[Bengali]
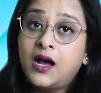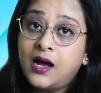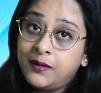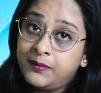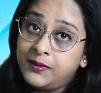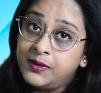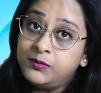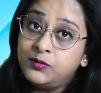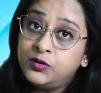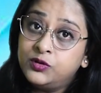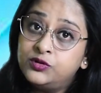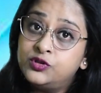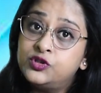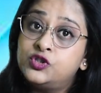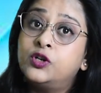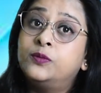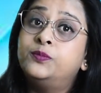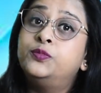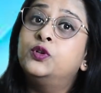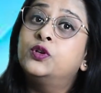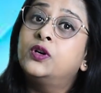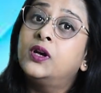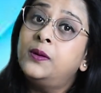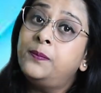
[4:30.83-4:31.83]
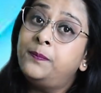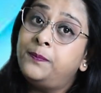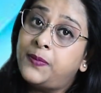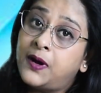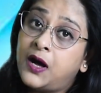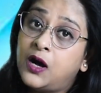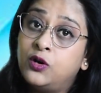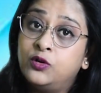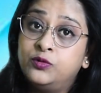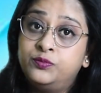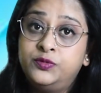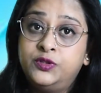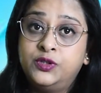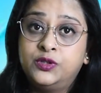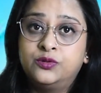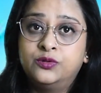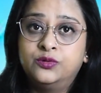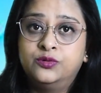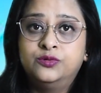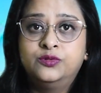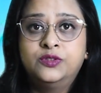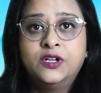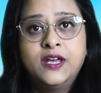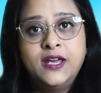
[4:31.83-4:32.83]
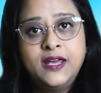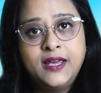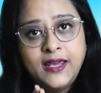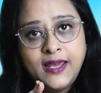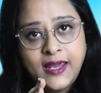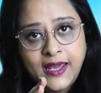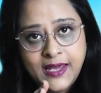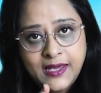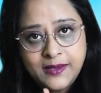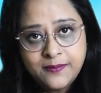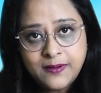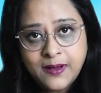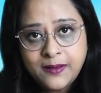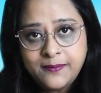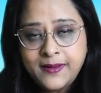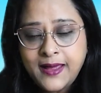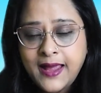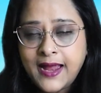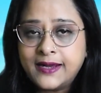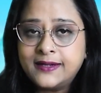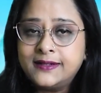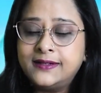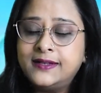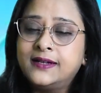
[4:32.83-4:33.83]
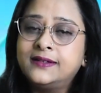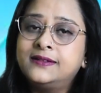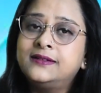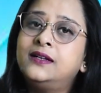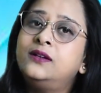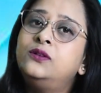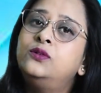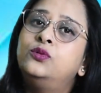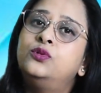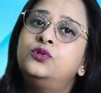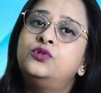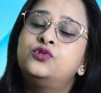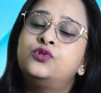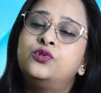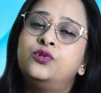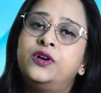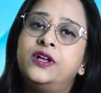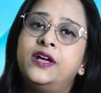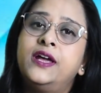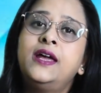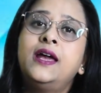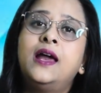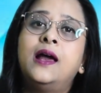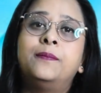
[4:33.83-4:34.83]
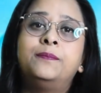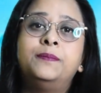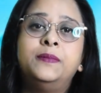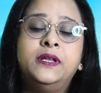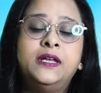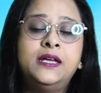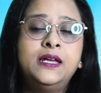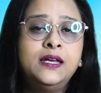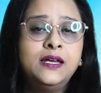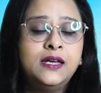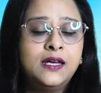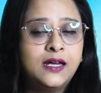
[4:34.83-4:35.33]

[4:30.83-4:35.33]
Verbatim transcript: আবার সপ্তকে পা অবধি করুন এইভাবে একটা একটা নোট করে আপনি